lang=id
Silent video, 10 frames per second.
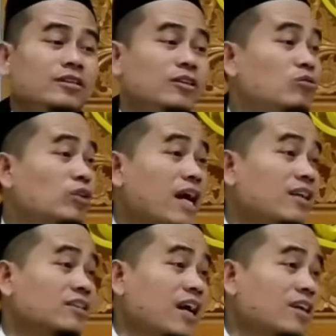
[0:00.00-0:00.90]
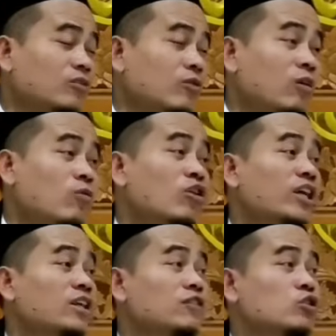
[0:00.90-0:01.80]
niku tangklet-tangklet wah wong
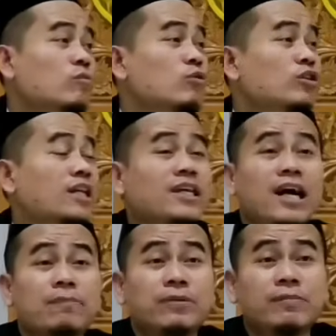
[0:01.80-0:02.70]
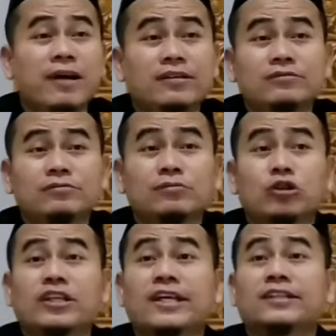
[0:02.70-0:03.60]
kene wis do murtad kabeh Pak
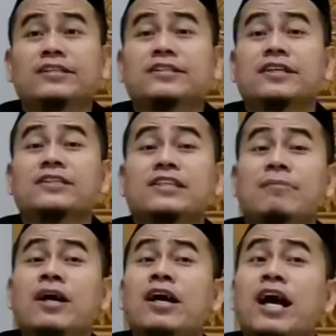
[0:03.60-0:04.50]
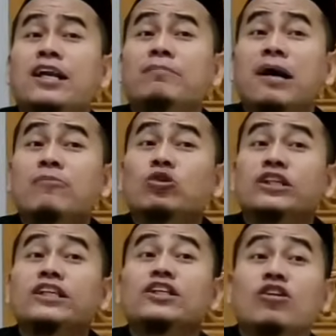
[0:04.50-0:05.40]
mboten enten sing Islam karek Mbah
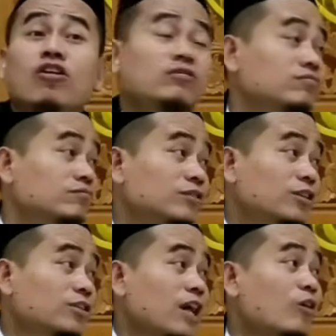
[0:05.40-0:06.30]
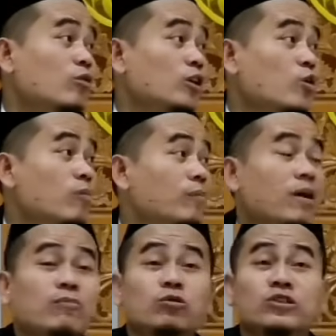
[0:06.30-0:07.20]
Mudin tok tak golek omahe
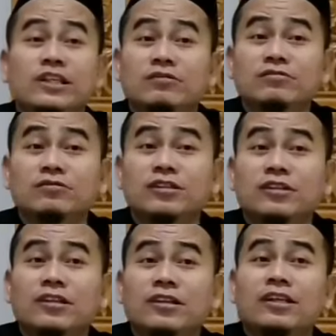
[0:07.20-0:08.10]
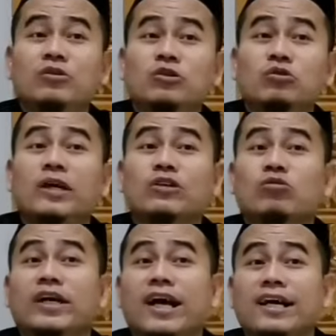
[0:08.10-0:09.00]
Mbah Mudin eh nggo
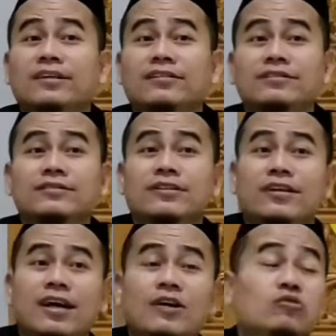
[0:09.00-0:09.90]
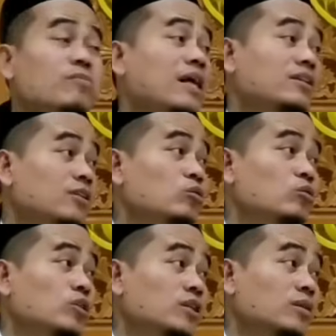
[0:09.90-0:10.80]
tuwek-tuwekan aku mati
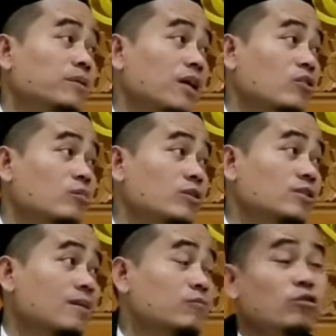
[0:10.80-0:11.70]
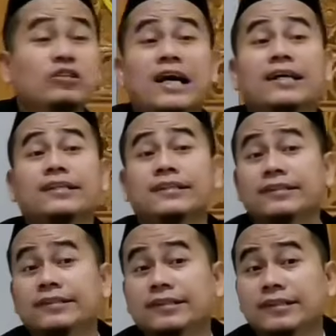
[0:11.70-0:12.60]
kudu netepi agama Islam kula tangkleti